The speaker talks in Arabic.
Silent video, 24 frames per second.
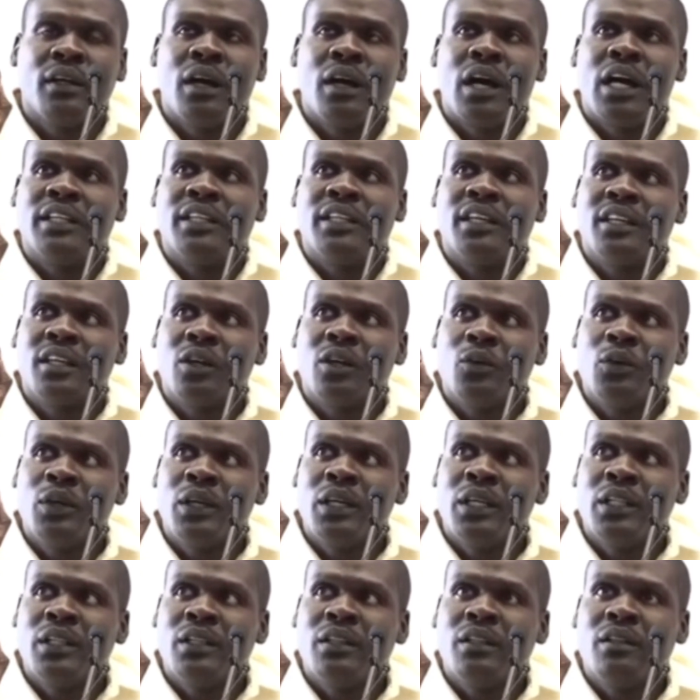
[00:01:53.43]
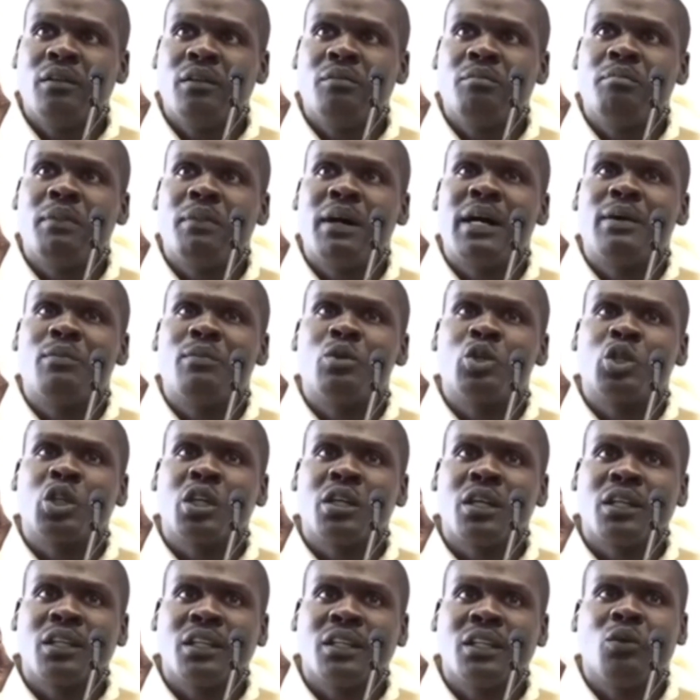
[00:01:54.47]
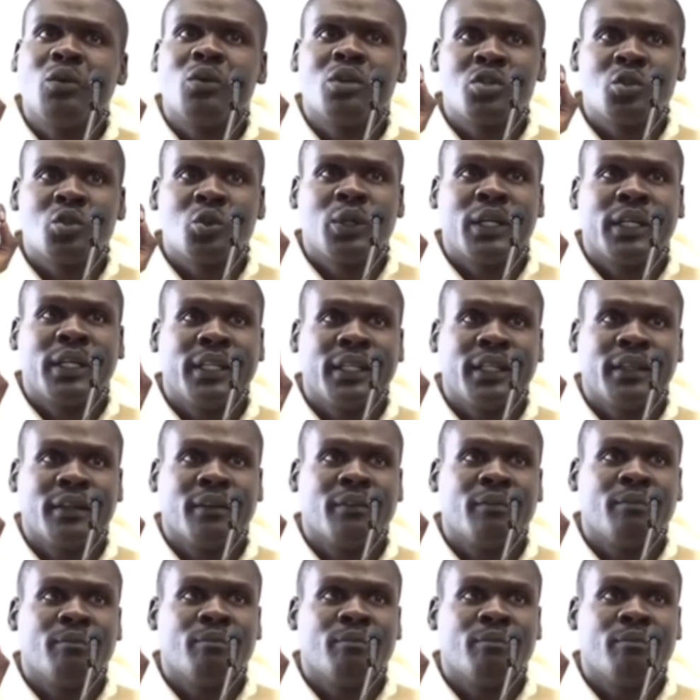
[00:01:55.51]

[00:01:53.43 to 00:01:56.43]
الجنجويد ما مشكله الدوله السودانيه